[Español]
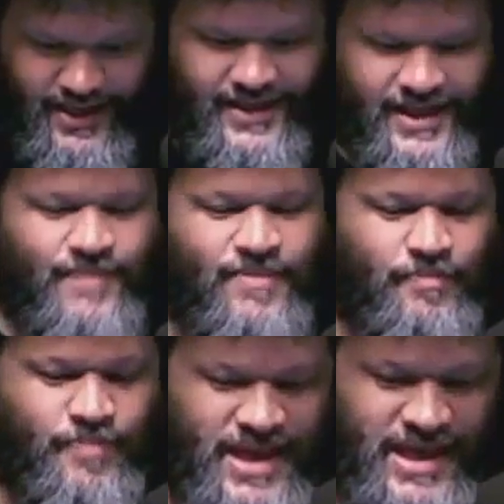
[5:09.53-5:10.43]
Y antes que
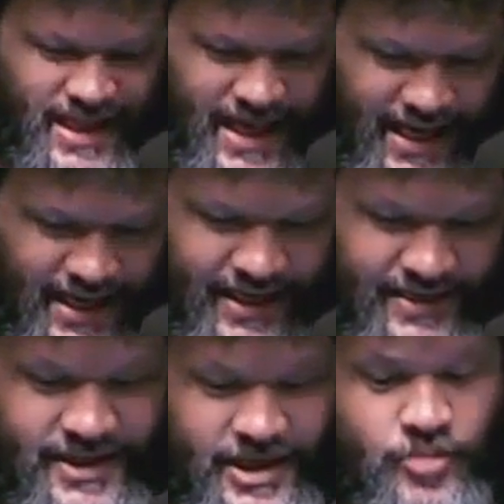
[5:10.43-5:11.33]
me pida,
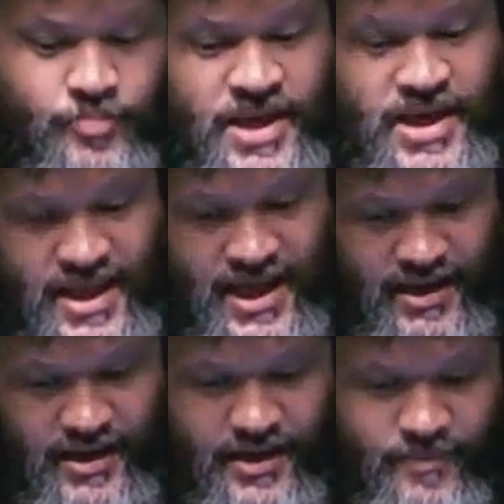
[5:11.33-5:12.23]
que se lo
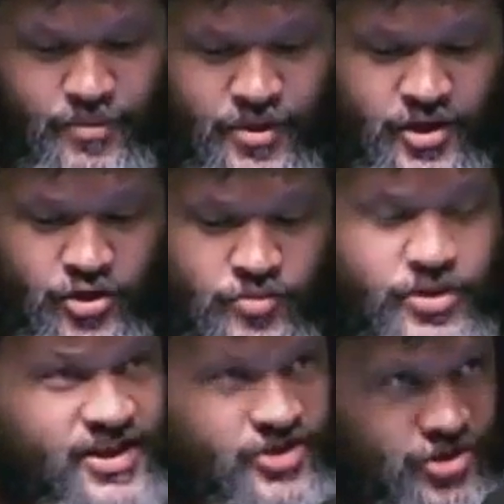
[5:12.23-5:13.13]
pida, porque estoy
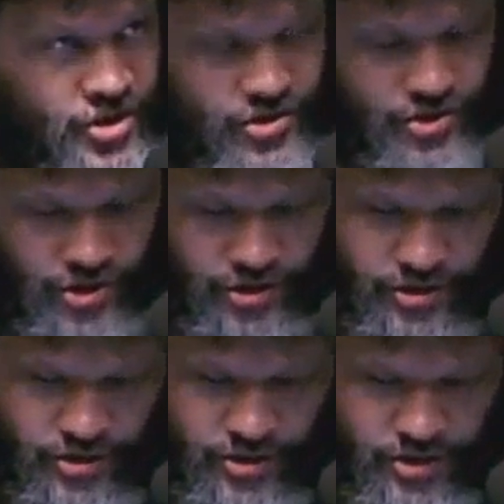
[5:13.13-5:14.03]
muy ansioso,
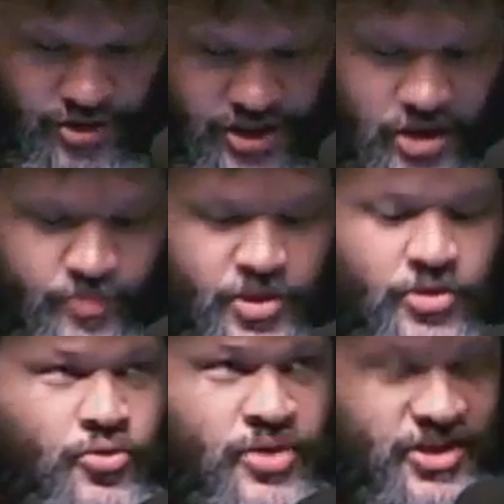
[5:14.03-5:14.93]
se lo
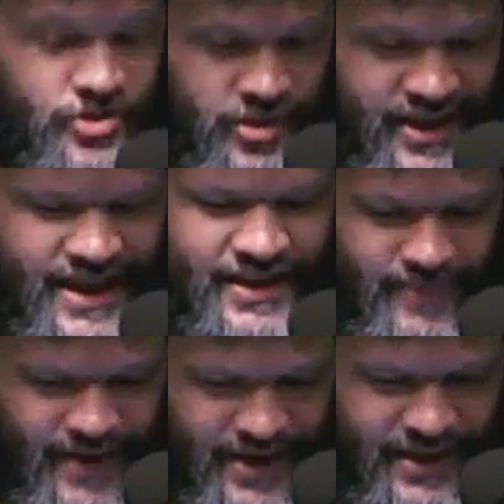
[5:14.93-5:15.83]
pido de una yo.
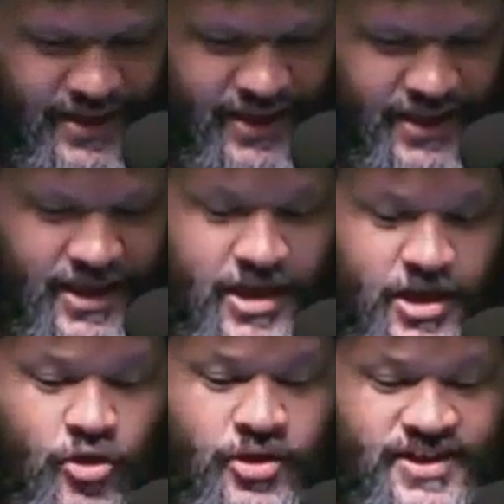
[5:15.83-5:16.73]
Adelante, Marinetti,
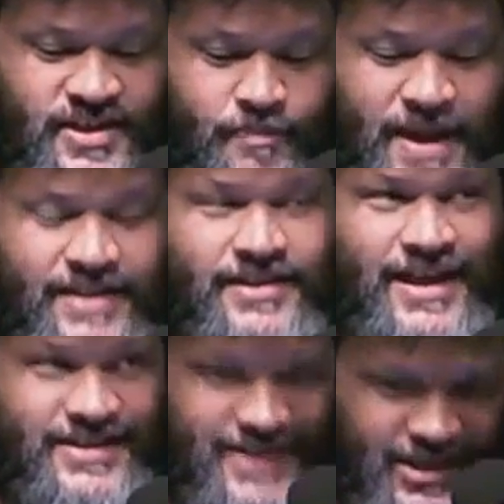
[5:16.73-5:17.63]
con ese
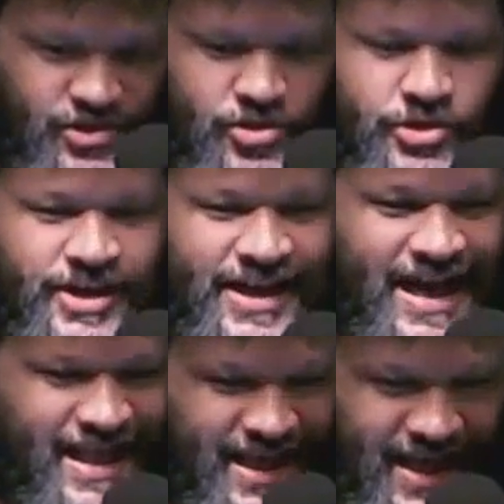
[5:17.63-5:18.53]
pantallazo
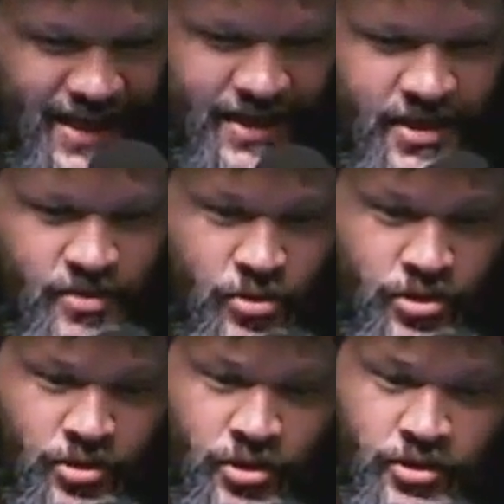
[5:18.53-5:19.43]
radial de
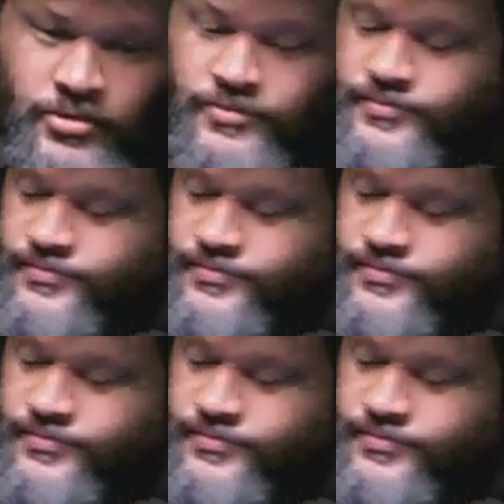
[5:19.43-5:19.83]
Boston.